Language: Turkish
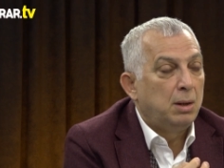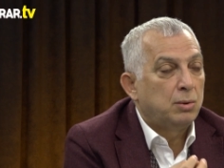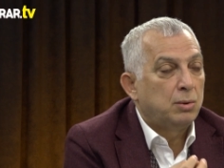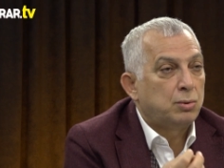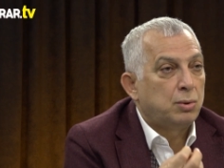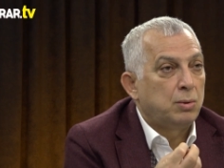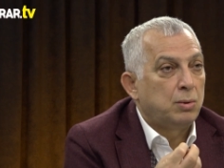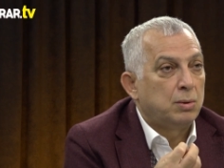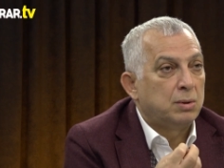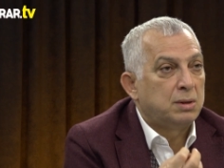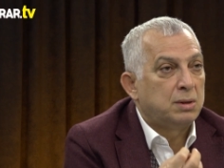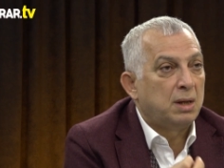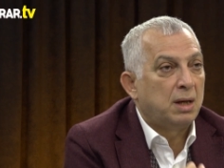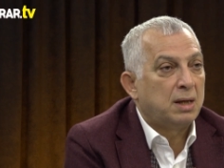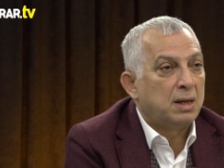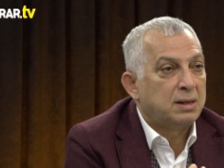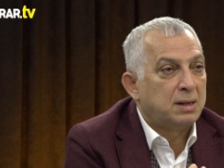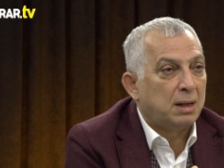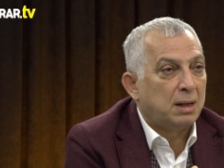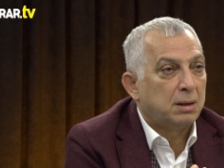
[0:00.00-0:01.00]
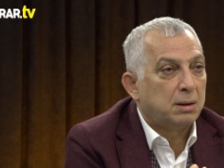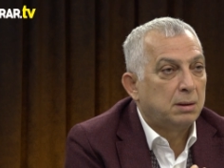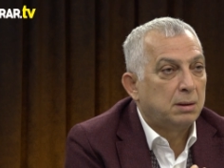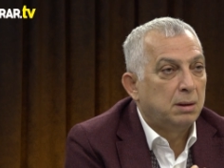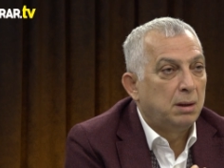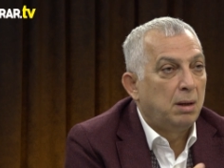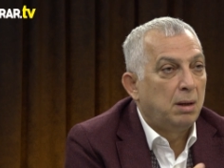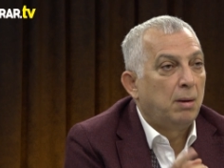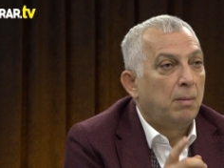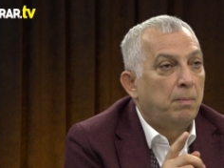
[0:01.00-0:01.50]
Çünkü siyaset
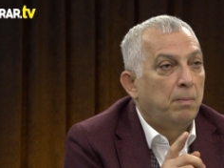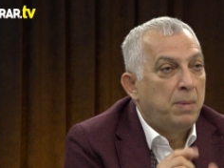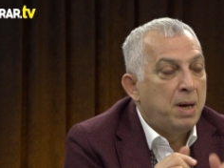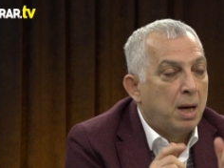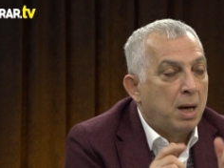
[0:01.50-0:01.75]
bir